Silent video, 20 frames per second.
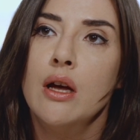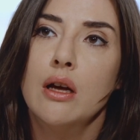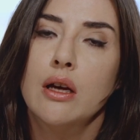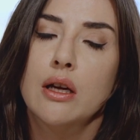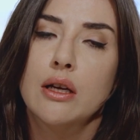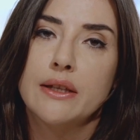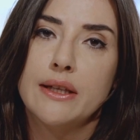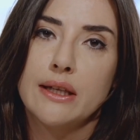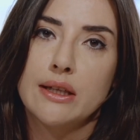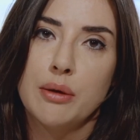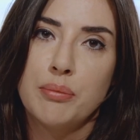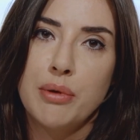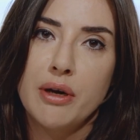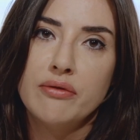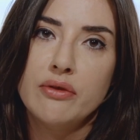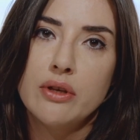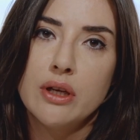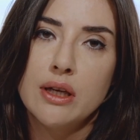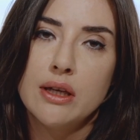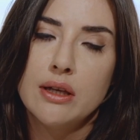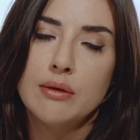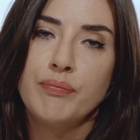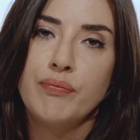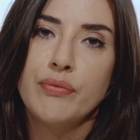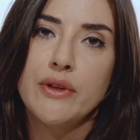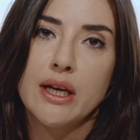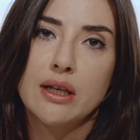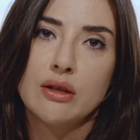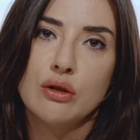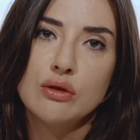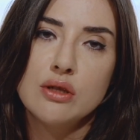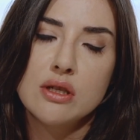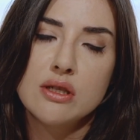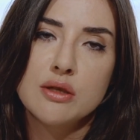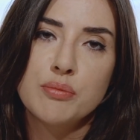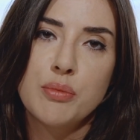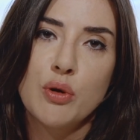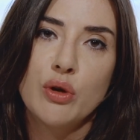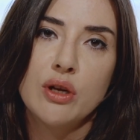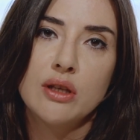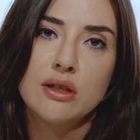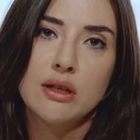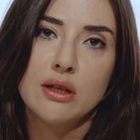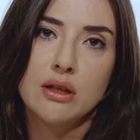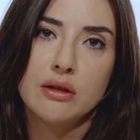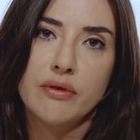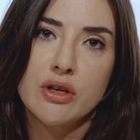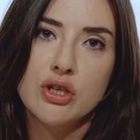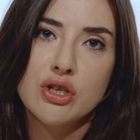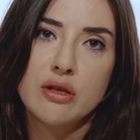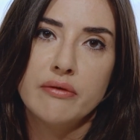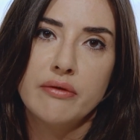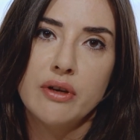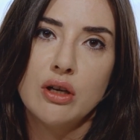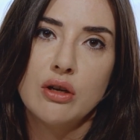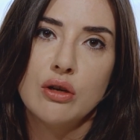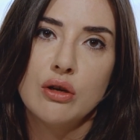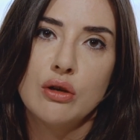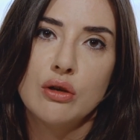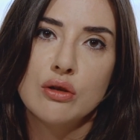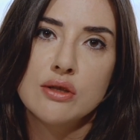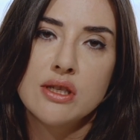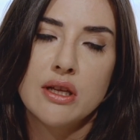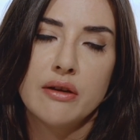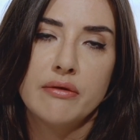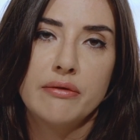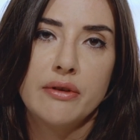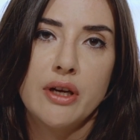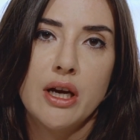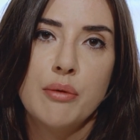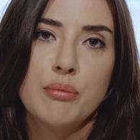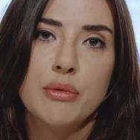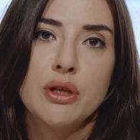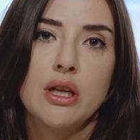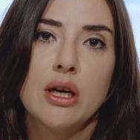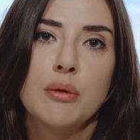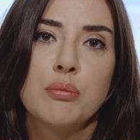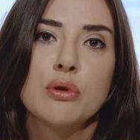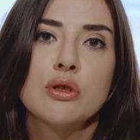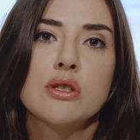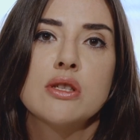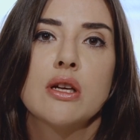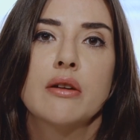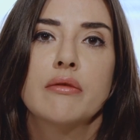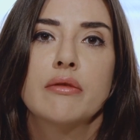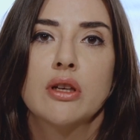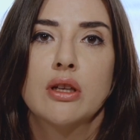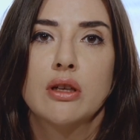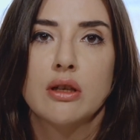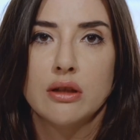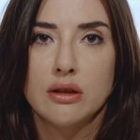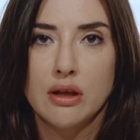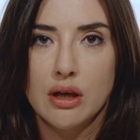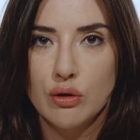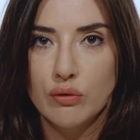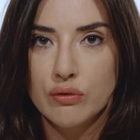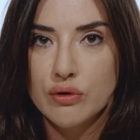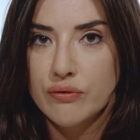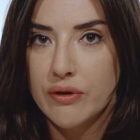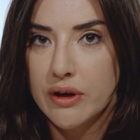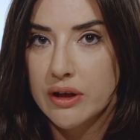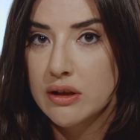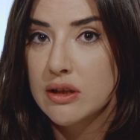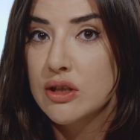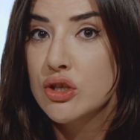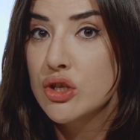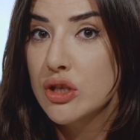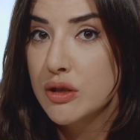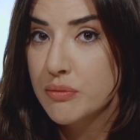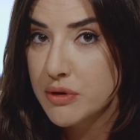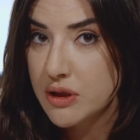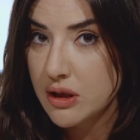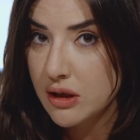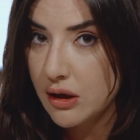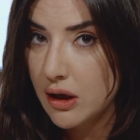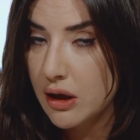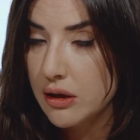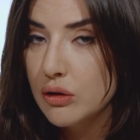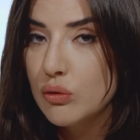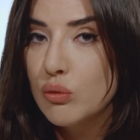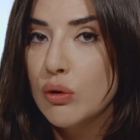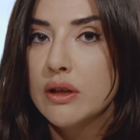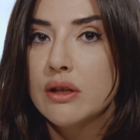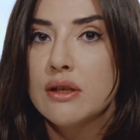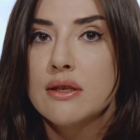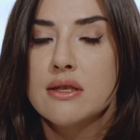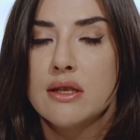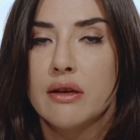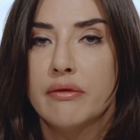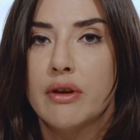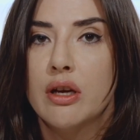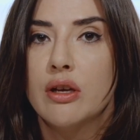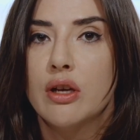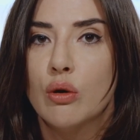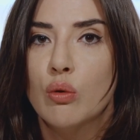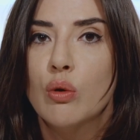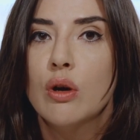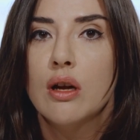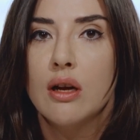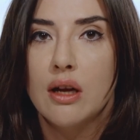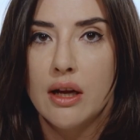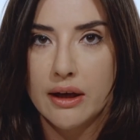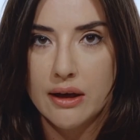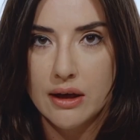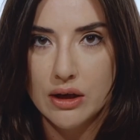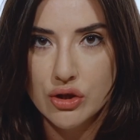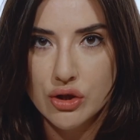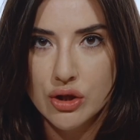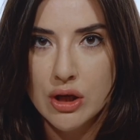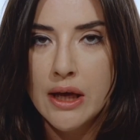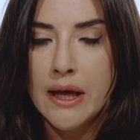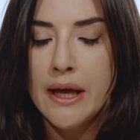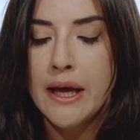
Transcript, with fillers: E, tak naprawdę diagnozę zespołu jelita nadwrażliwego stawiamy na podstawie kryteriów czwartych rzymskich, a dokładnie stawia ją lekarz.